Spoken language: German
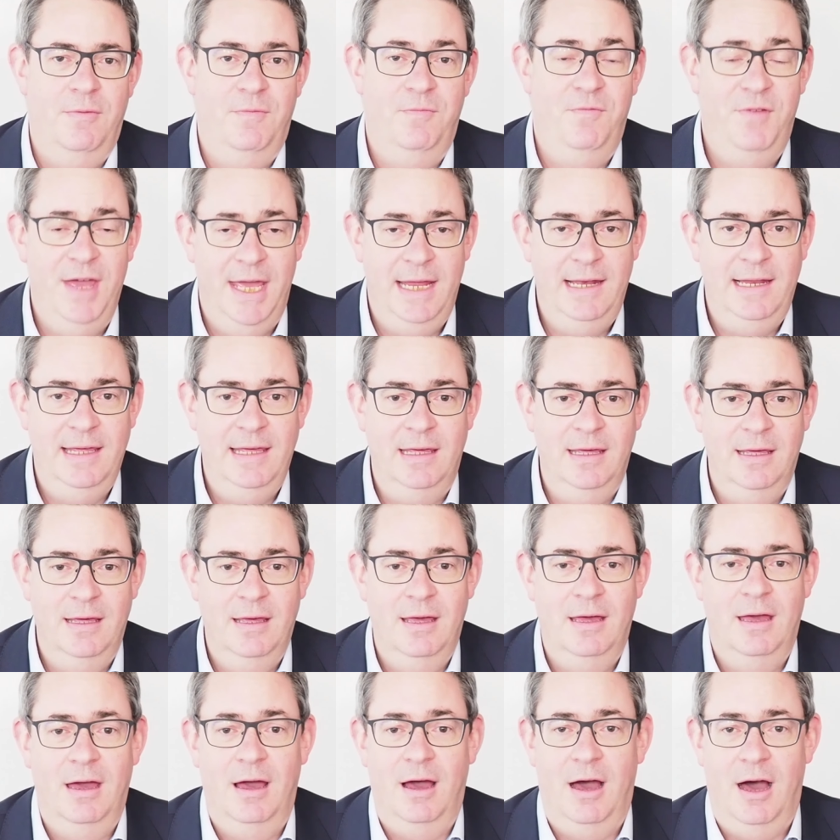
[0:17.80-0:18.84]
Welche
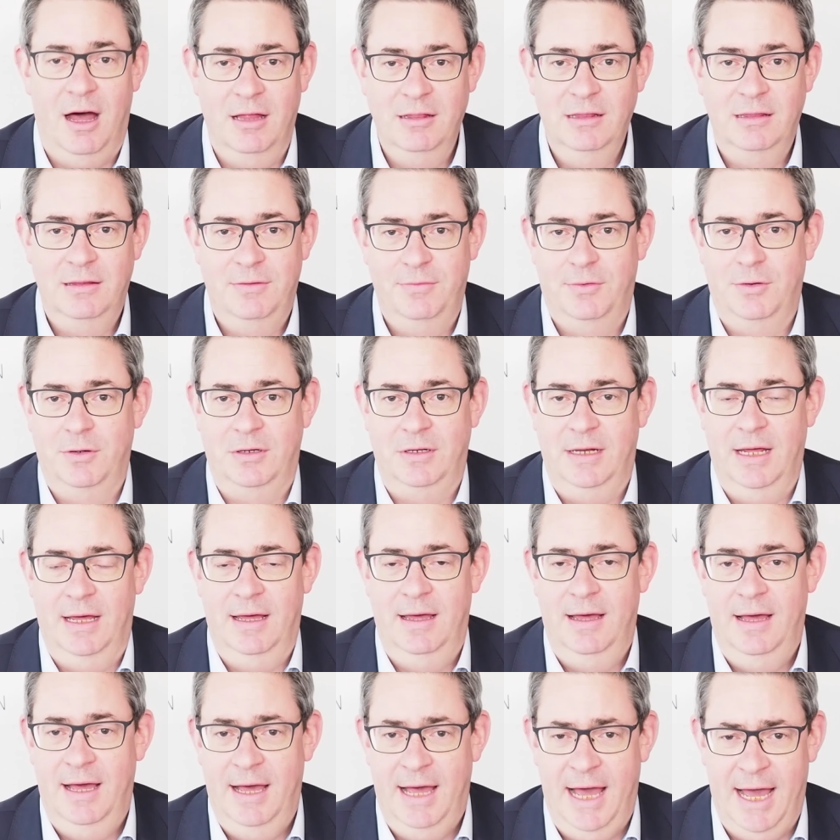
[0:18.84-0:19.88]

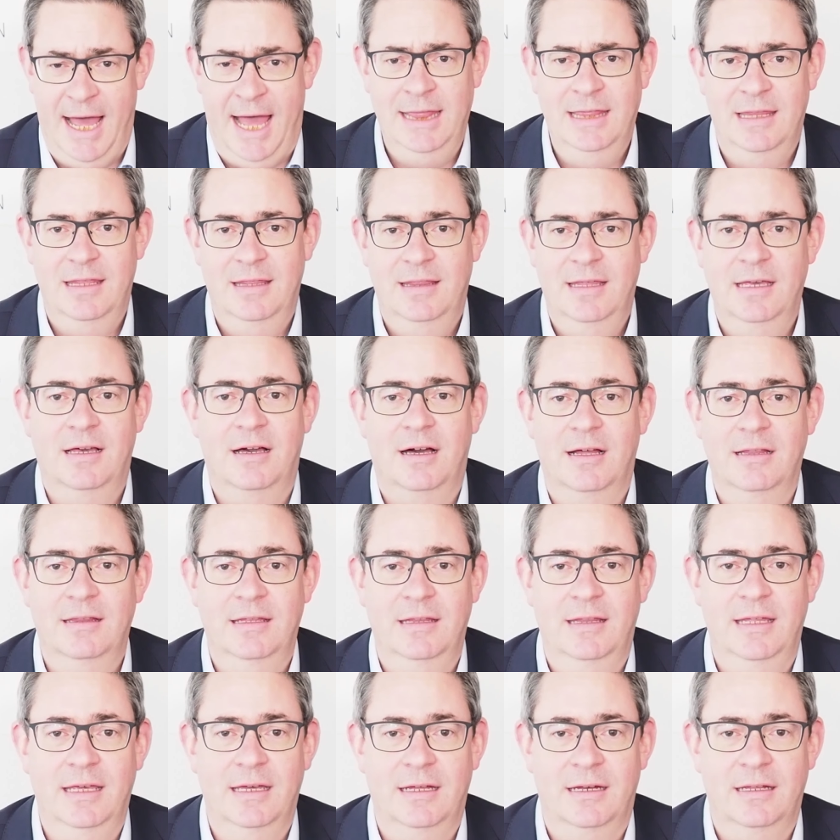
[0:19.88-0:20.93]
Antworten haben die
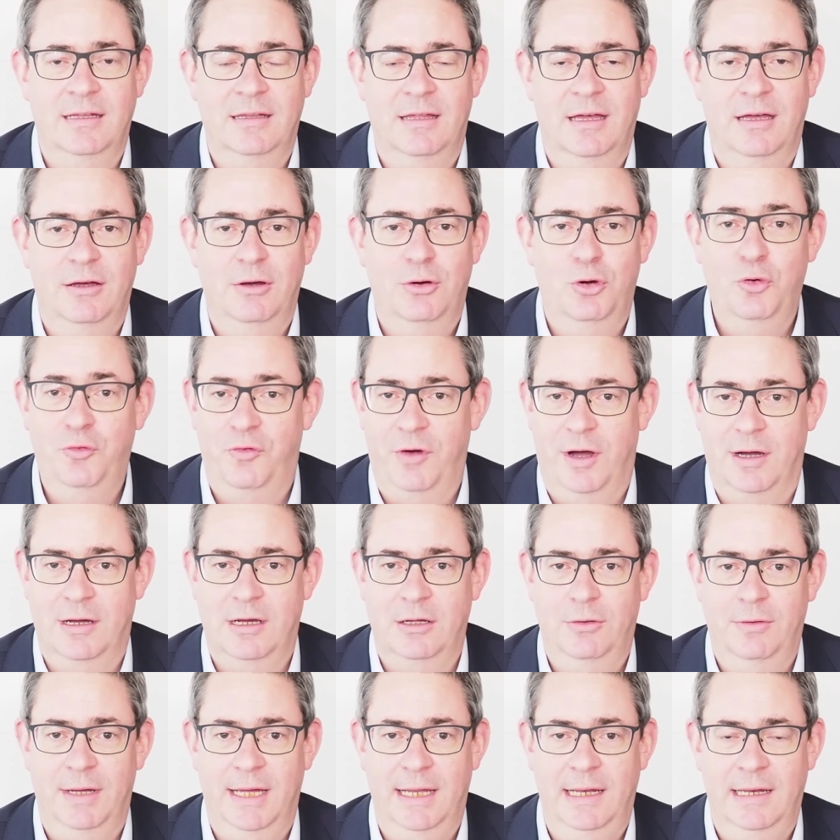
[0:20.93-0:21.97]
Kandidierenden auf
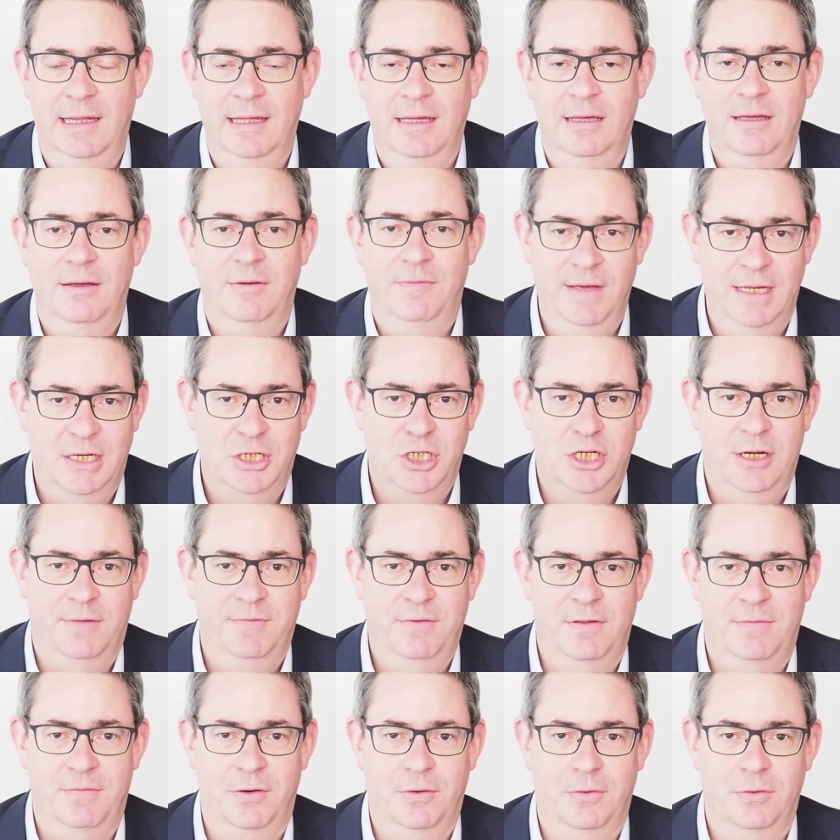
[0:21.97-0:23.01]
aktuelle
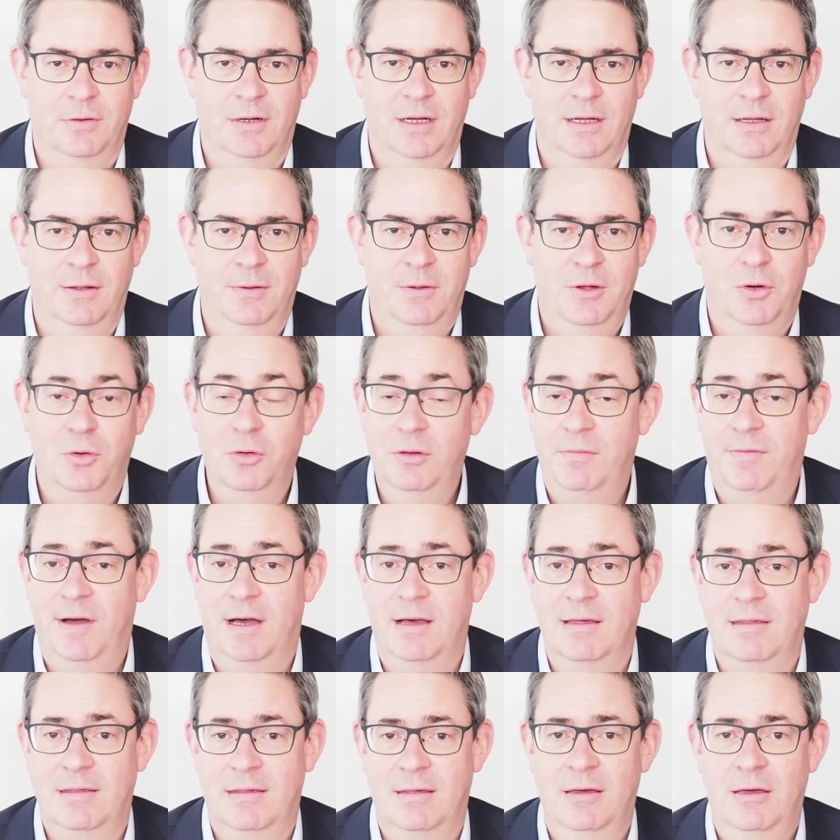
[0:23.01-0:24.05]
Wirtschaftsfragen? Und
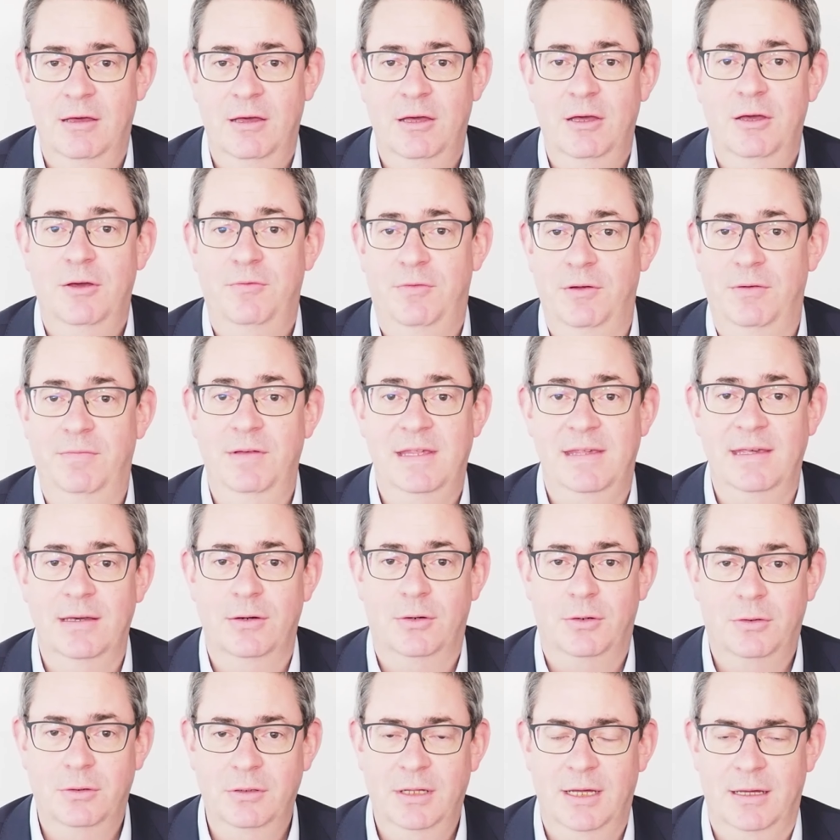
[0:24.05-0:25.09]
was für
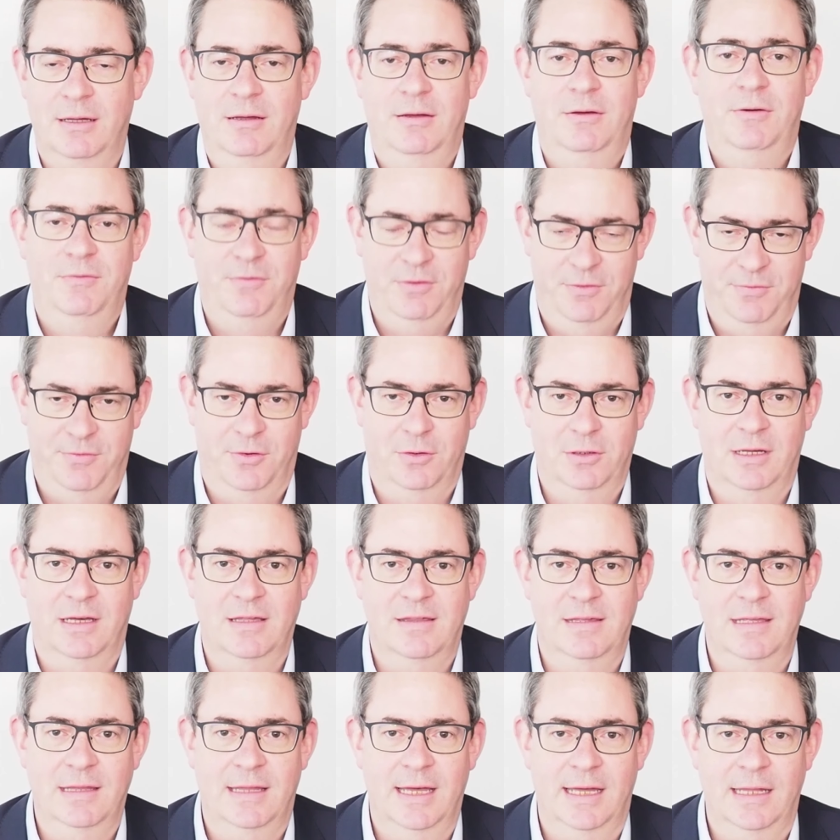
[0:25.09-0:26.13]
Visionen verfolgen
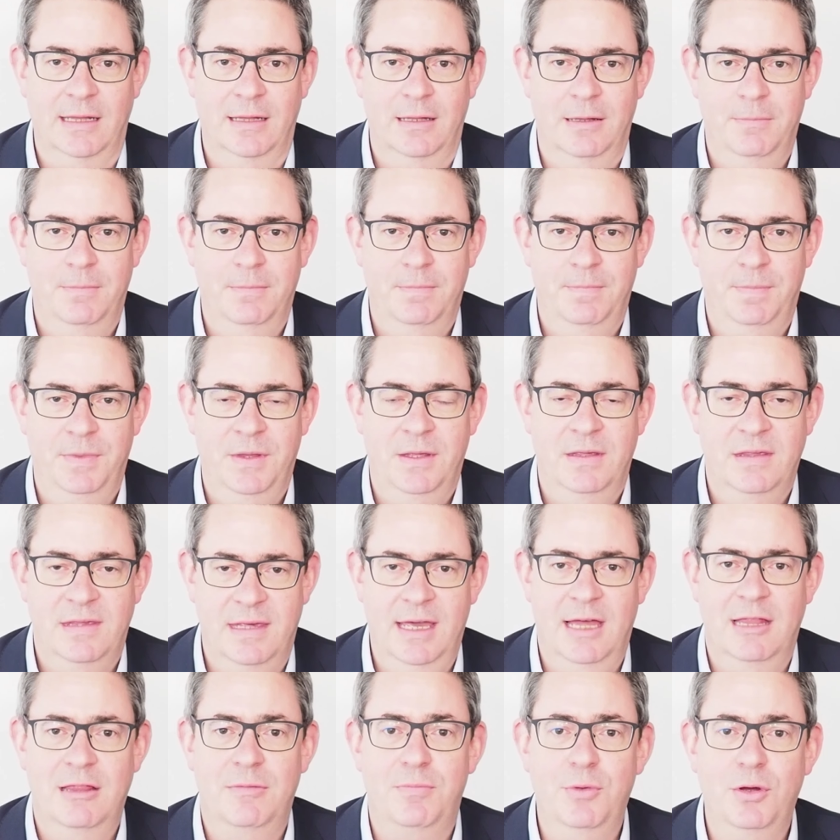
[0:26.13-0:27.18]
sie denn?
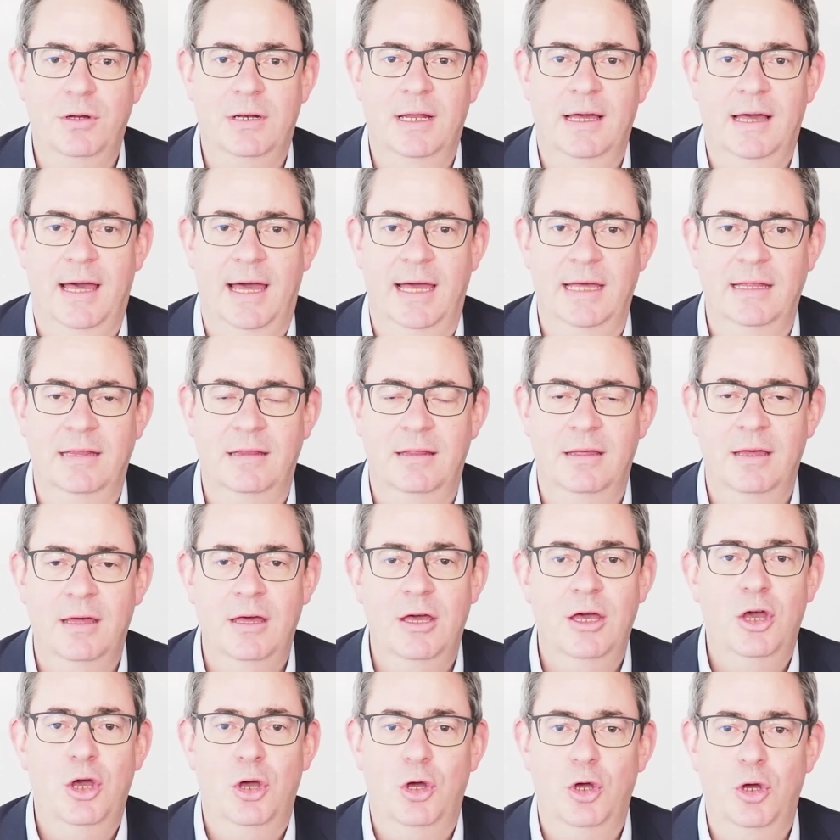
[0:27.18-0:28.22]
Sie haben die Möglichkeit,
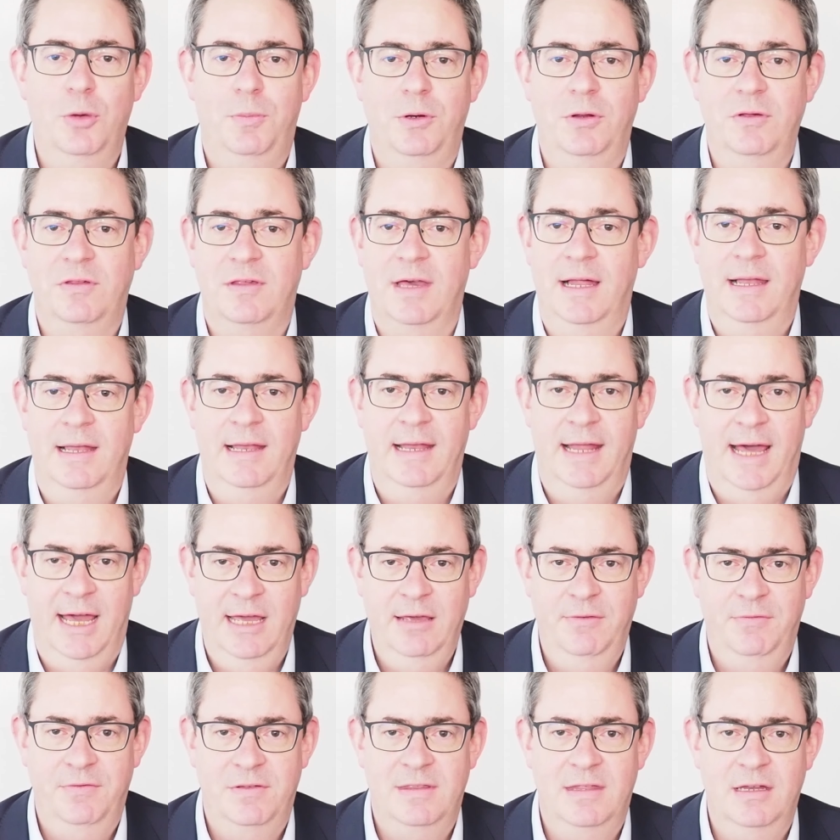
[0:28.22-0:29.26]
über unseren
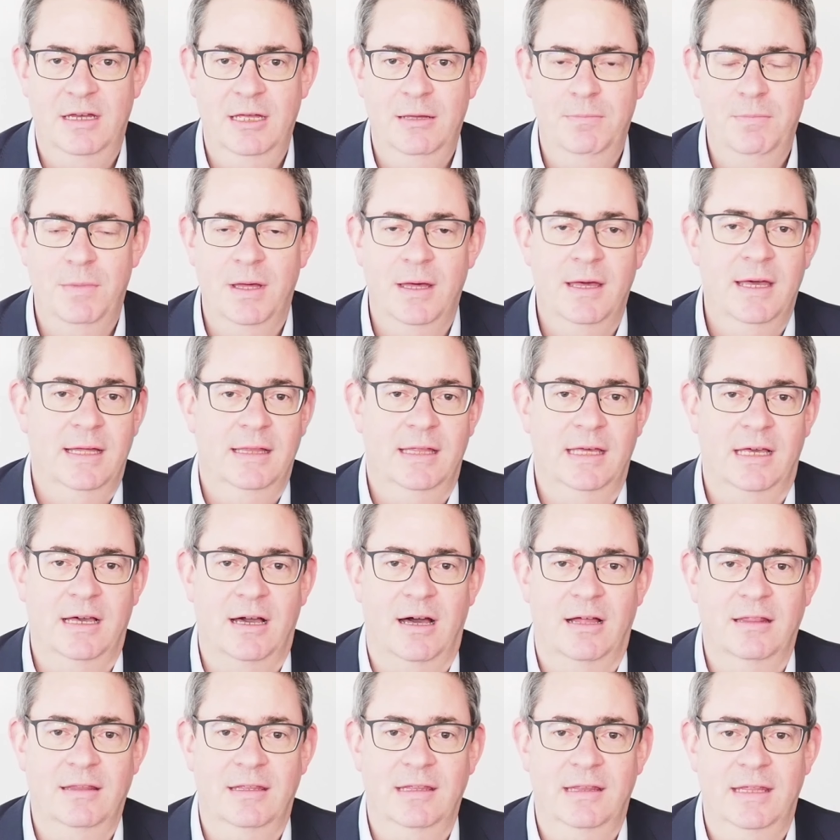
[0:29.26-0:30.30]
Livestream die
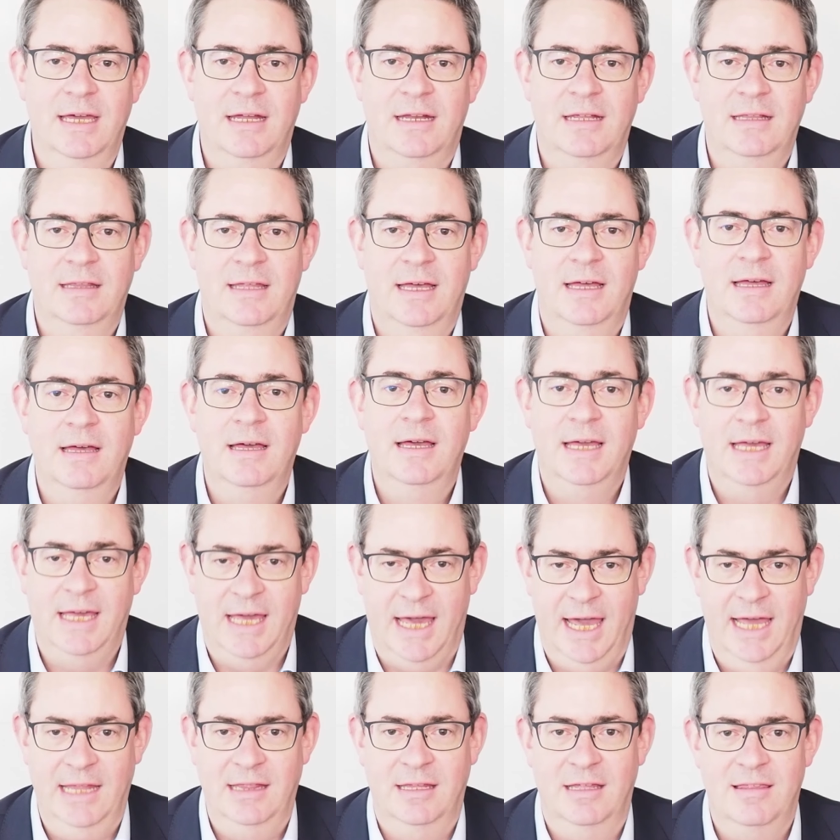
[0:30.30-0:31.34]
Kandidierenden
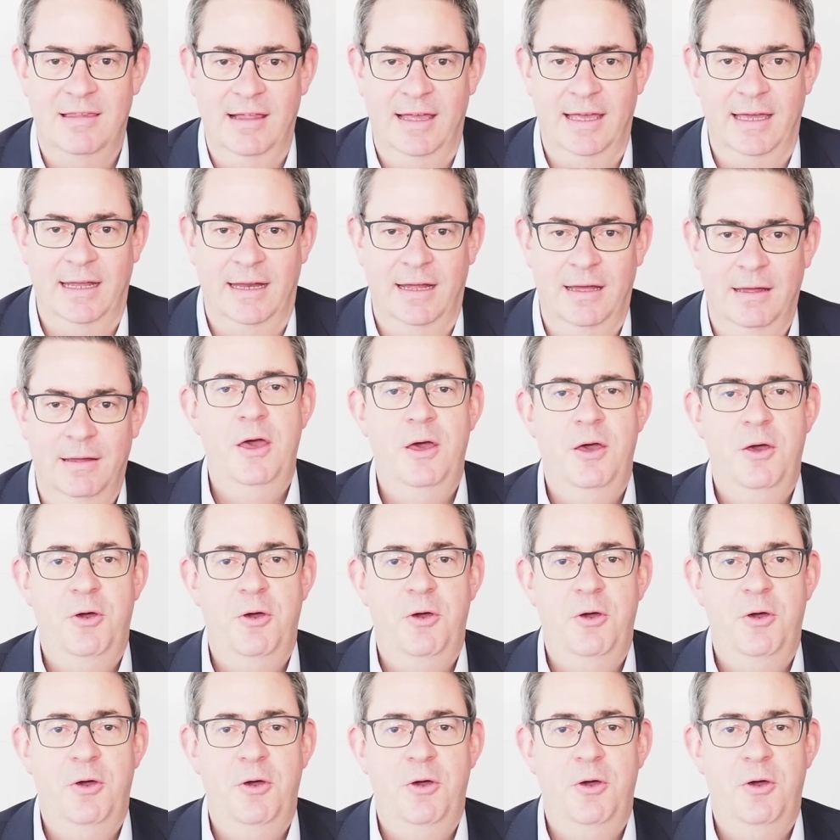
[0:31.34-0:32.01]
kennenzulernen.